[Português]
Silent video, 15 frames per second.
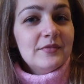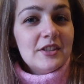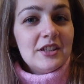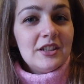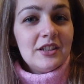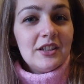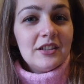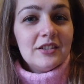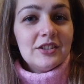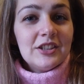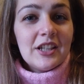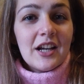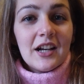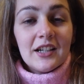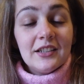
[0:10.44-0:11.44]
de,
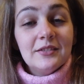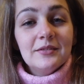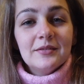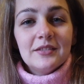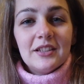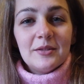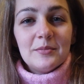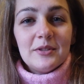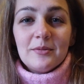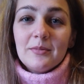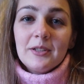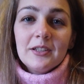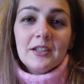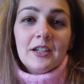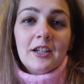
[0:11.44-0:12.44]
diário da
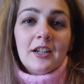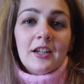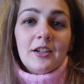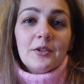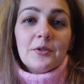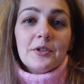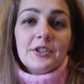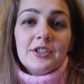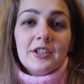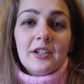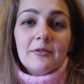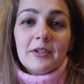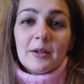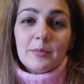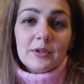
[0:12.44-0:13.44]
Bíblia. Eu gosto de
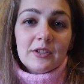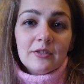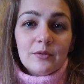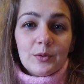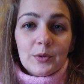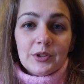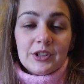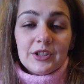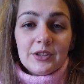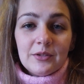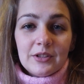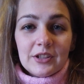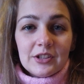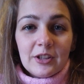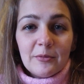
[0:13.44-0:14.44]
ler um capítulo do Antigo
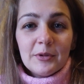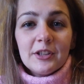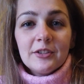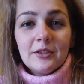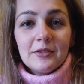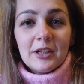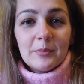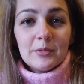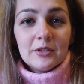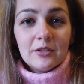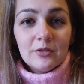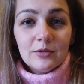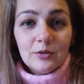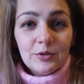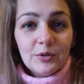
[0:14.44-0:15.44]
Testamento, um
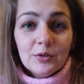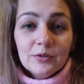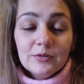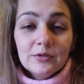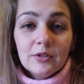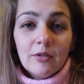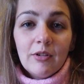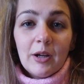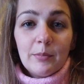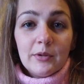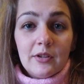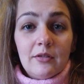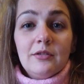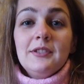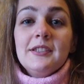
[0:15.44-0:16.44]
capítulo do Novo, um
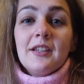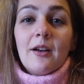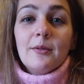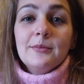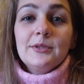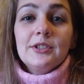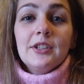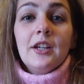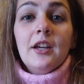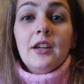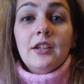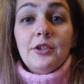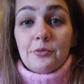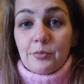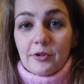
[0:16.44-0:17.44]
capítulo de Salmos
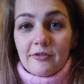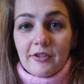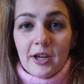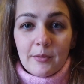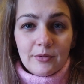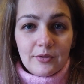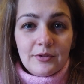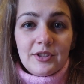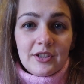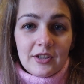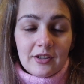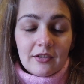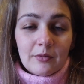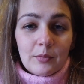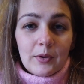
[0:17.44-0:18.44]
e o provérbio do
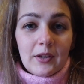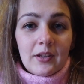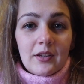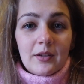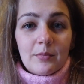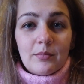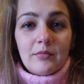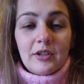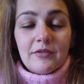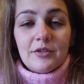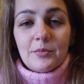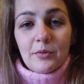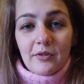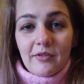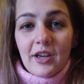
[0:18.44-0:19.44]
dia, porque livro
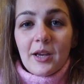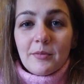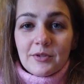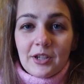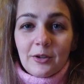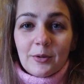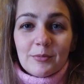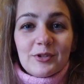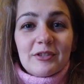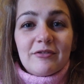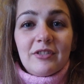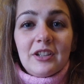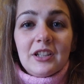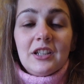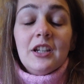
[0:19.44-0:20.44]
de provérbios, né, como eu já
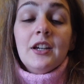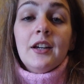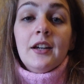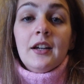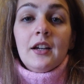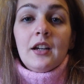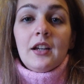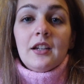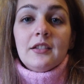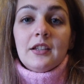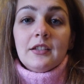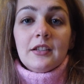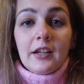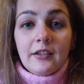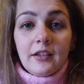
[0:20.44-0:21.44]
falei, ele
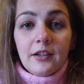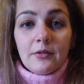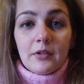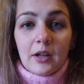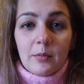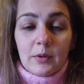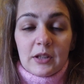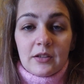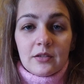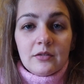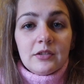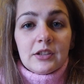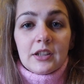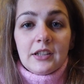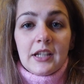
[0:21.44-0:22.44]
tem 31
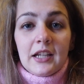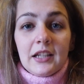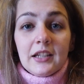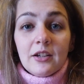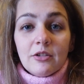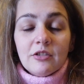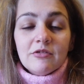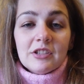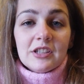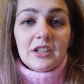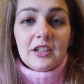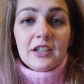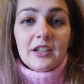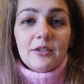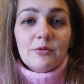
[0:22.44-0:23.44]
capítulos e é legal que você
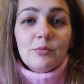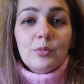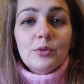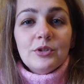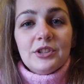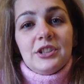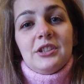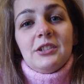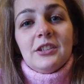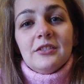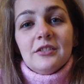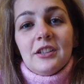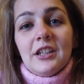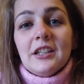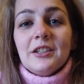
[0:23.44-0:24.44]
leia um por dia
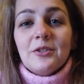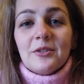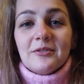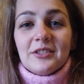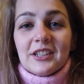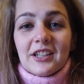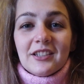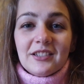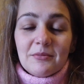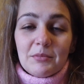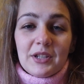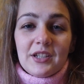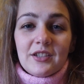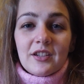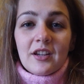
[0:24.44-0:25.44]
e renove a cada
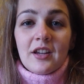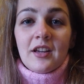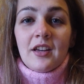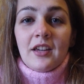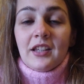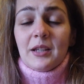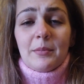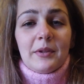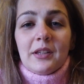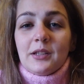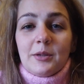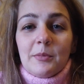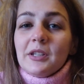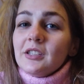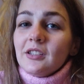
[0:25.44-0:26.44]
mês,
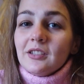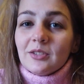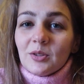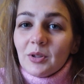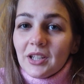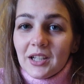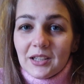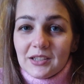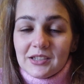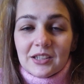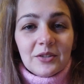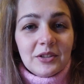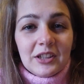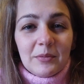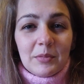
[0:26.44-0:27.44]
independentemente da sua
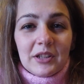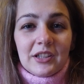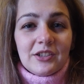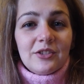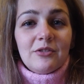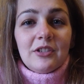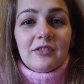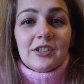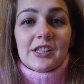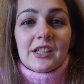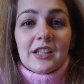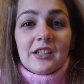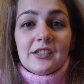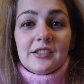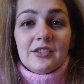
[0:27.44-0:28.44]
religião, independente do que você
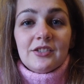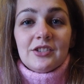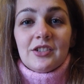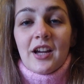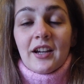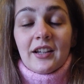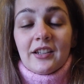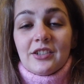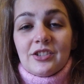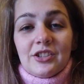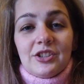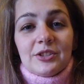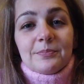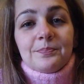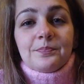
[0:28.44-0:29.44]

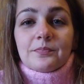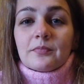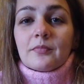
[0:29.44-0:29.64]
acredite,